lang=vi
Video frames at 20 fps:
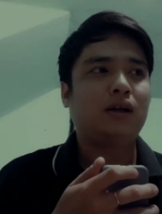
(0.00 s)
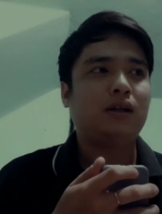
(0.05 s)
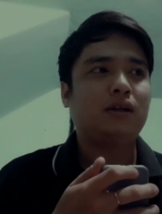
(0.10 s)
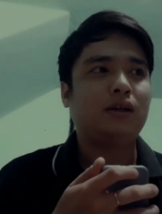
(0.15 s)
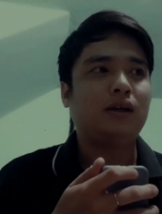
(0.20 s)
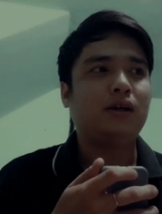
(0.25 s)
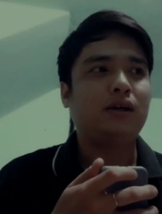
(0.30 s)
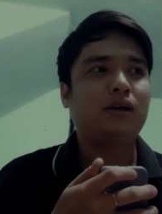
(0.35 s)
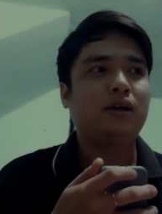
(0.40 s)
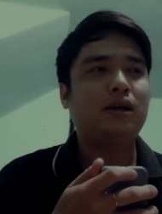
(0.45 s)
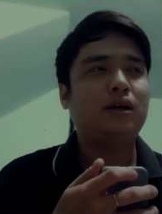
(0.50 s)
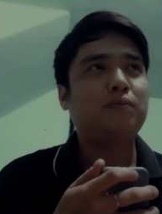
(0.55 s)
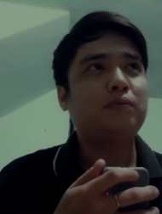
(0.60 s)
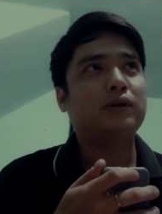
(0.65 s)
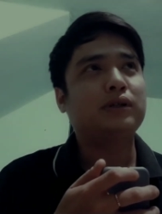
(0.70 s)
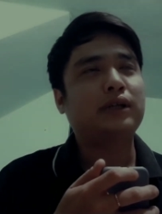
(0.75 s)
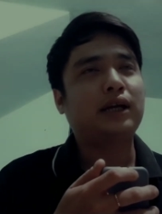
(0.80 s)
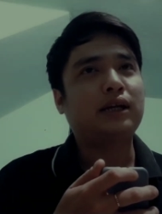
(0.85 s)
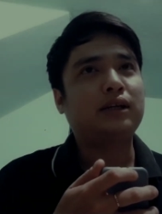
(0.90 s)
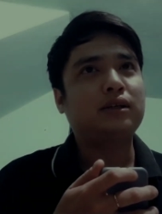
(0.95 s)
thì khi mà
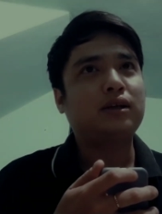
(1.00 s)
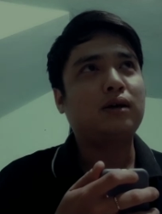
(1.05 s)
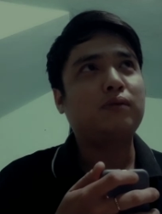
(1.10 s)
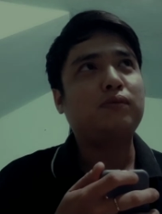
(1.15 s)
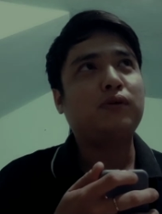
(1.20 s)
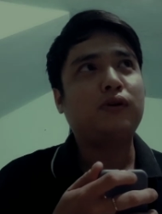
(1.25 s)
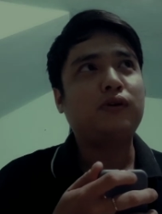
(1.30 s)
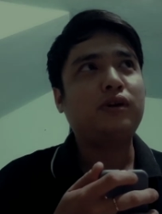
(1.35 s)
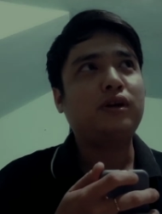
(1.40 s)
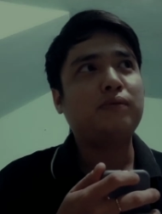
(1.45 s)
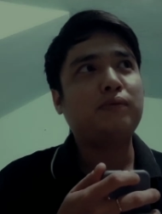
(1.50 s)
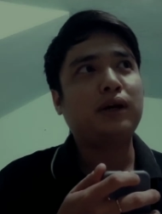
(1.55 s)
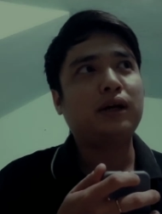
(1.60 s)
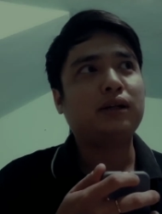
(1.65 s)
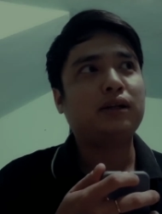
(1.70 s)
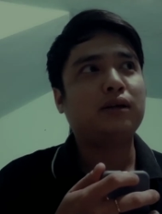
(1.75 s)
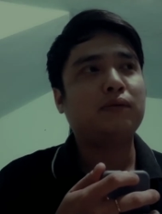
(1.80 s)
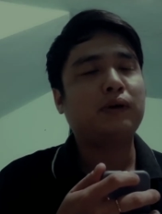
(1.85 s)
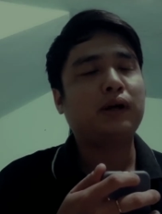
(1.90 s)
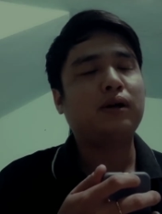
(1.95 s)
sáng sớm nói với bác
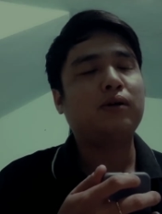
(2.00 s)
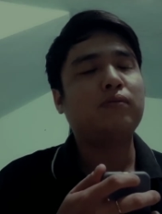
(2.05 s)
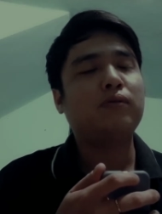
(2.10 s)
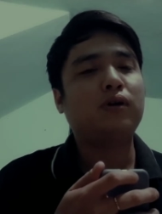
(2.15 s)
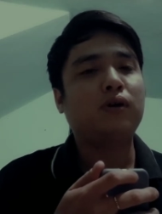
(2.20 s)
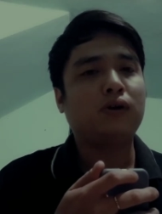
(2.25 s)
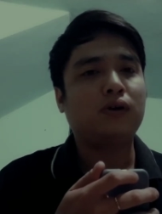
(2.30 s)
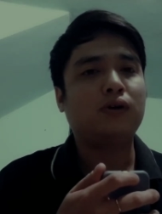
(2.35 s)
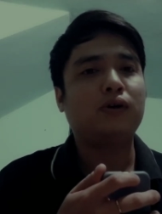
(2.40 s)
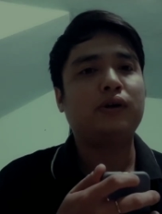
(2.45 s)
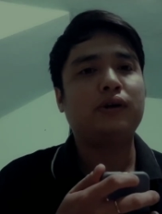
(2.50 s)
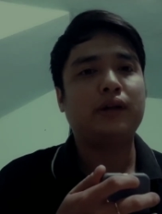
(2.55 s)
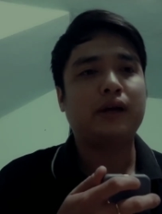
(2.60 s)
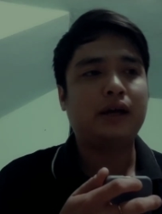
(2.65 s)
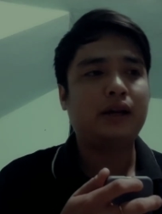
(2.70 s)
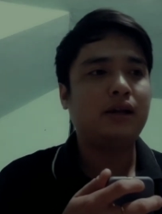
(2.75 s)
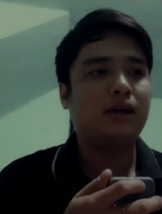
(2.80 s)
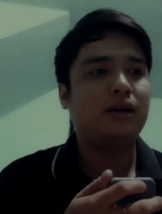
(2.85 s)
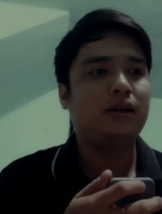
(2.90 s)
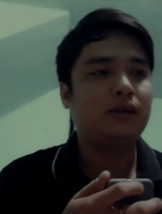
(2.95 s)
thì bác cũng nói thôi
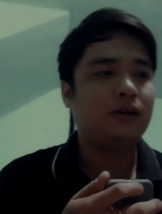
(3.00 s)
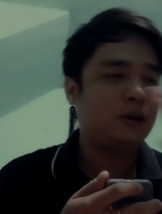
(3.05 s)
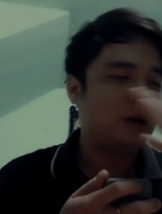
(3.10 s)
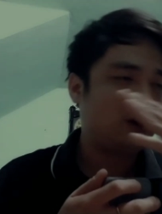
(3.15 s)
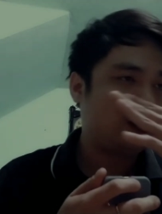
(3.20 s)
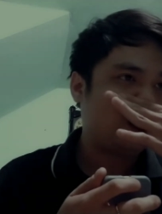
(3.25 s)
để lên